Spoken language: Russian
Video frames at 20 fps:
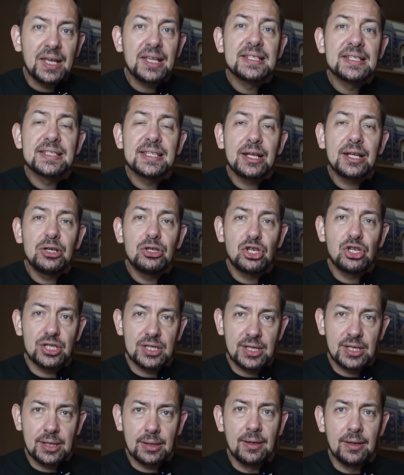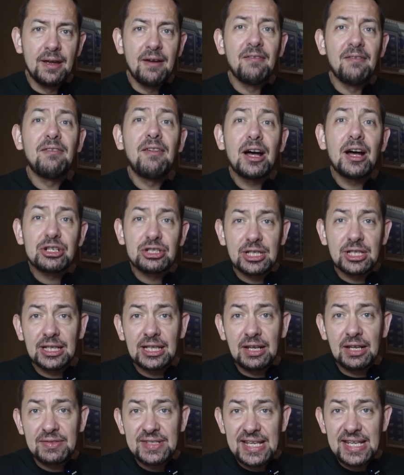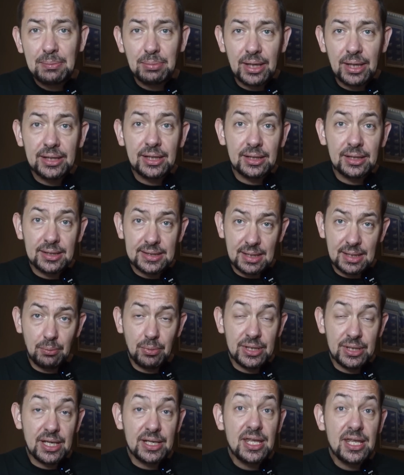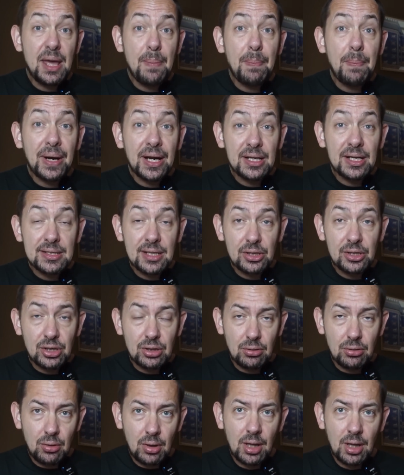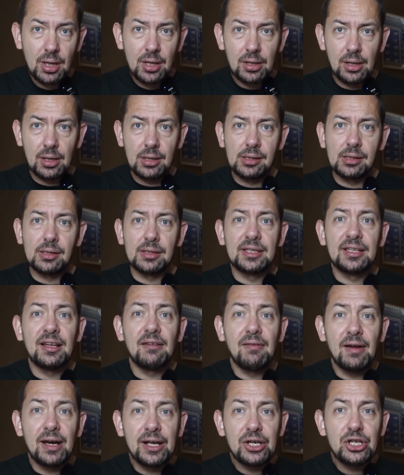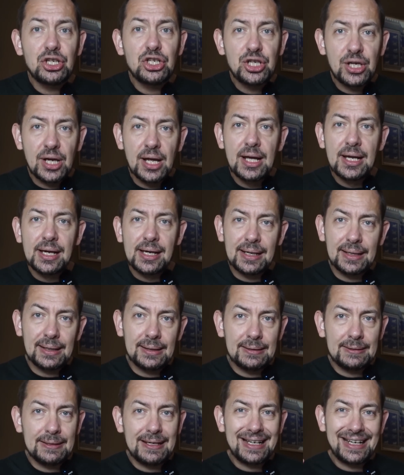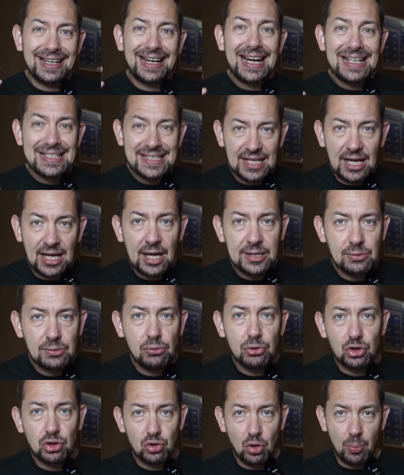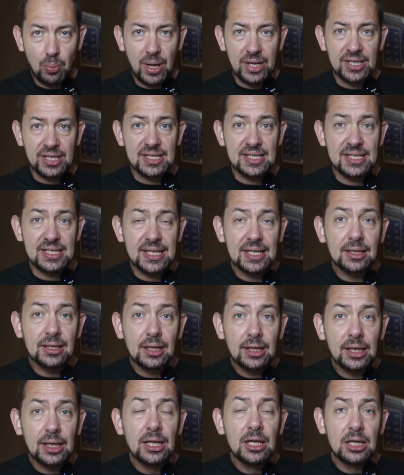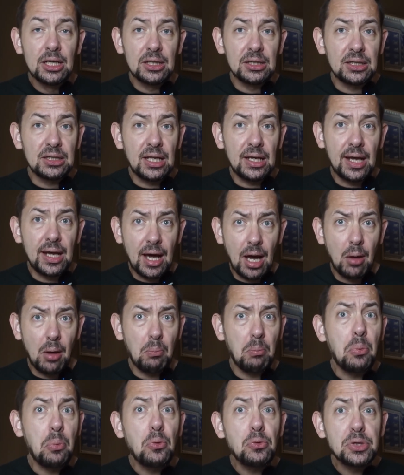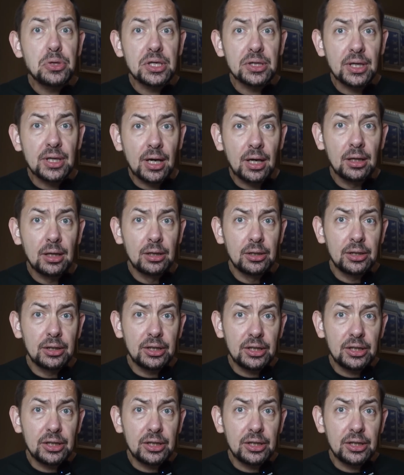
исторически важное для всей планеты событие не произошло, а, товарищи а, рассказывают, что бы они сделали для Путина